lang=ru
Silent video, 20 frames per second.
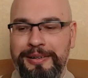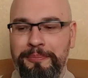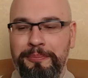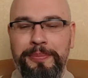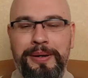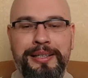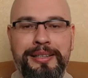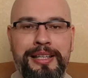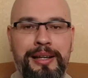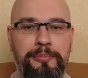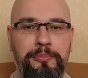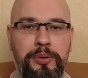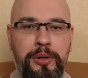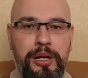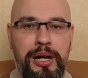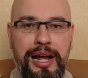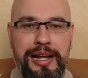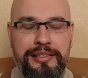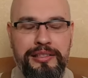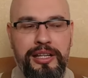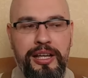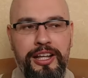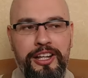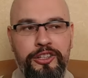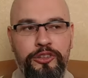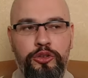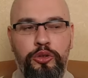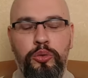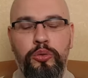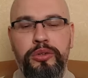подобрать
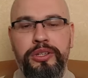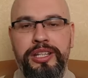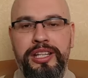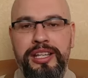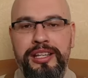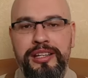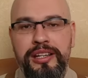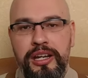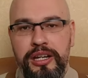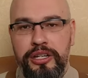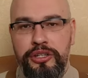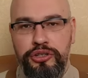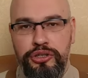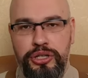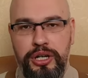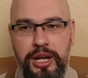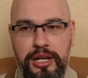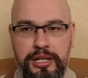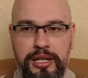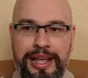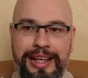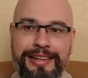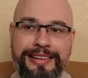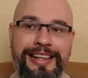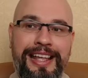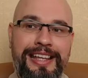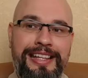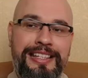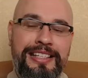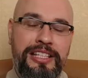другие решения,
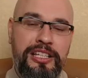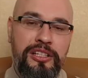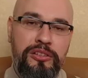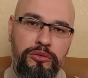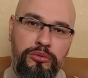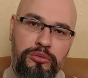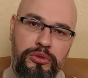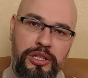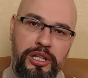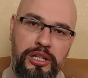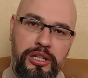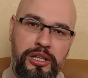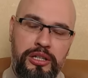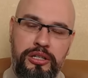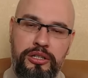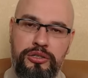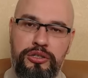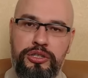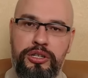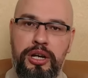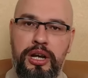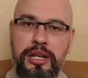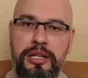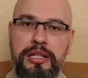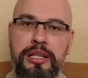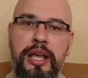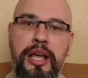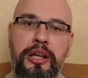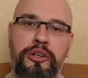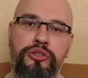найти другие
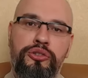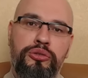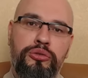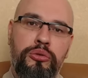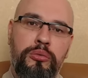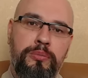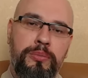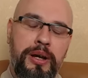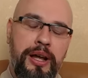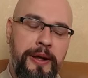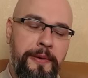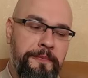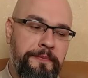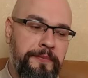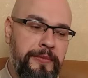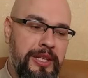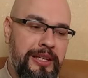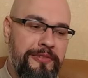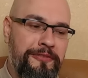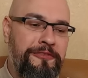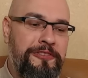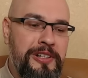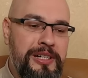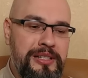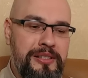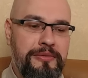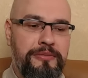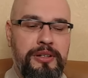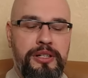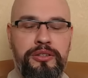решения, чтобы
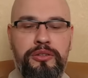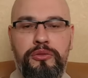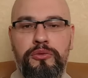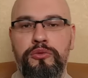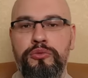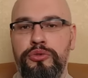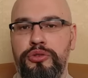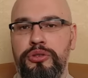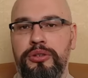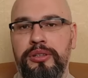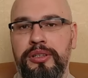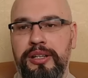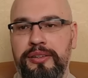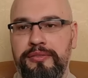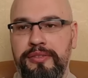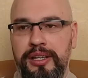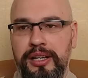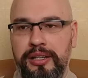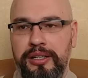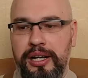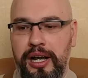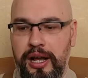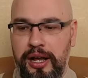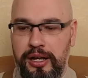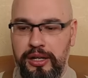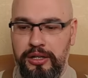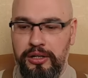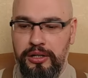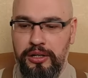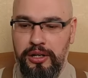вызвать у
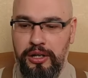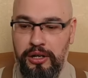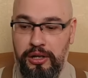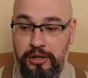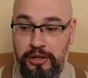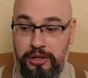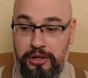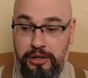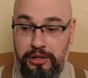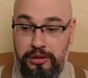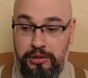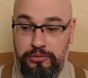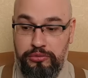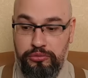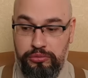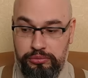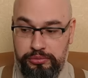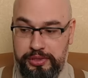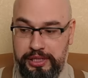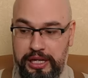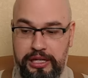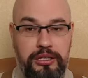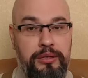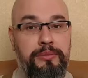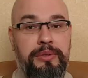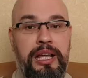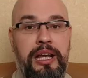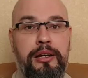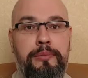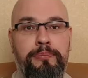человека, ну, скажем
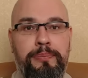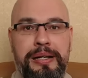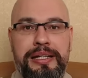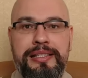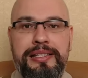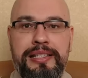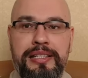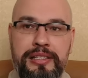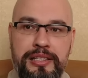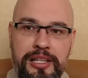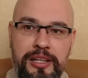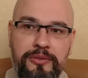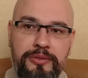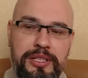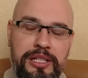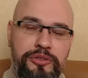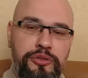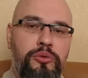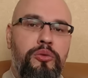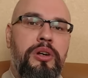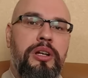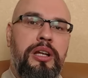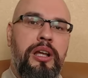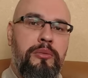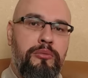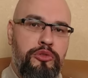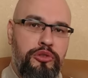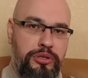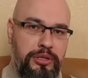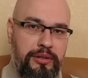так, позитив, насколько
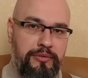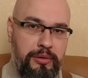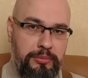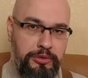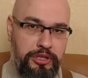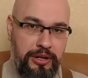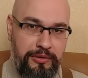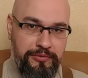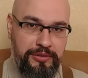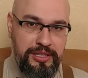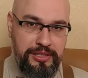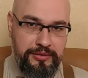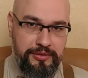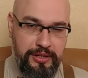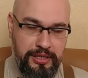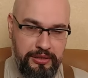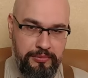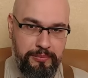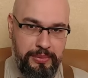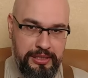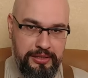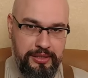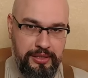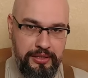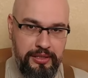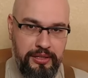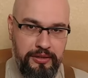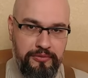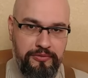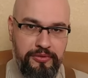можно вообще вызвать
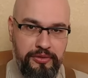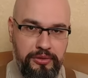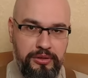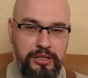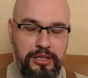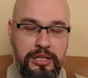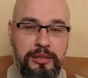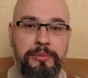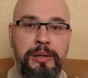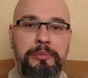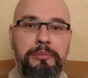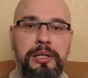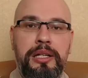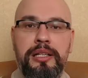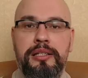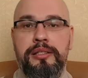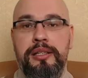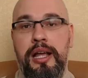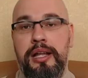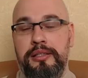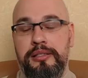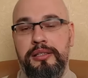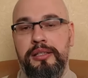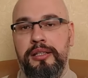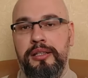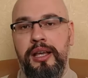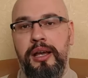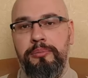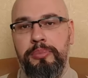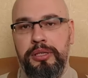позитив э, к мобилизации,
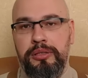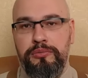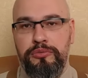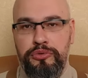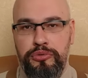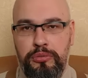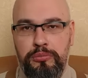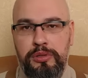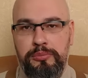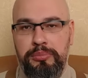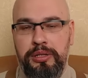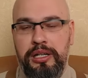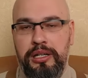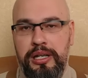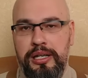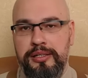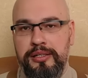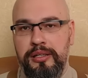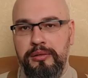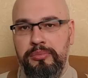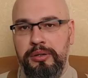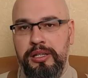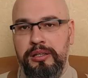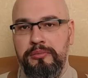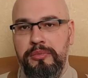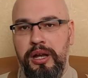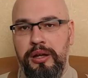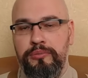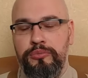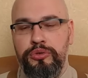да, потому что мы прекрасно
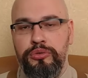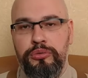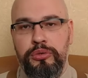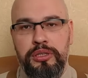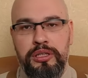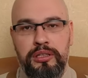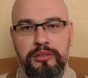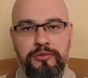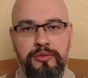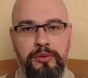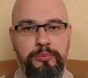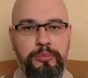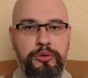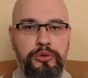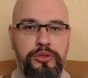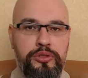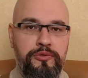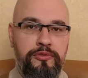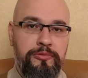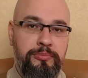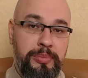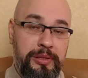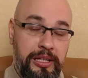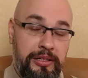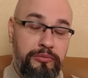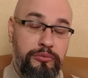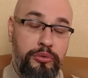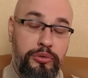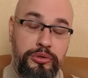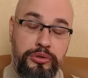понимаем, что этот вопрос в
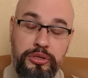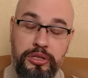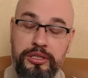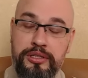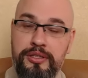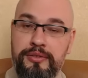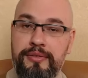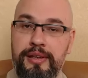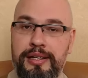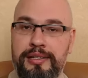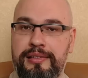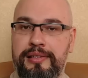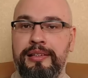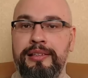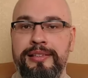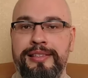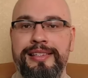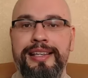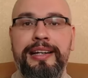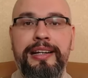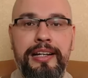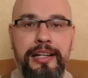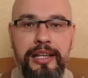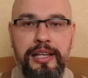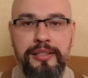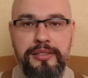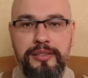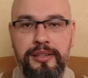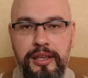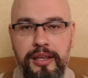первую очередь связан с
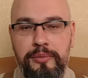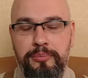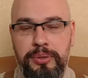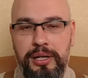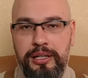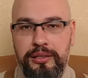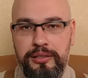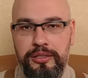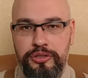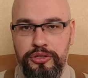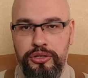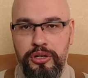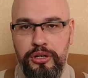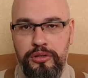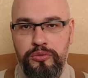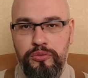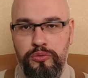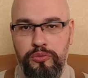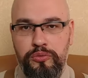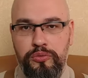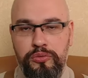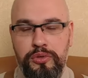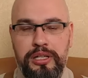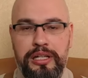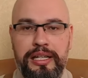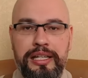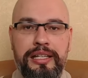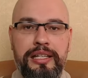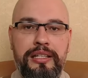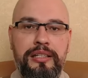агрессией по отношению к
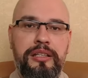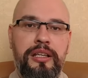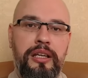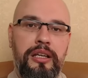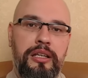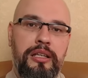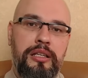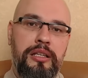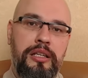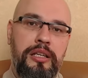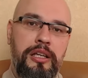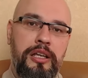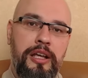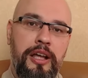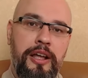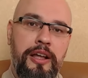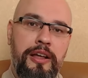Украине, и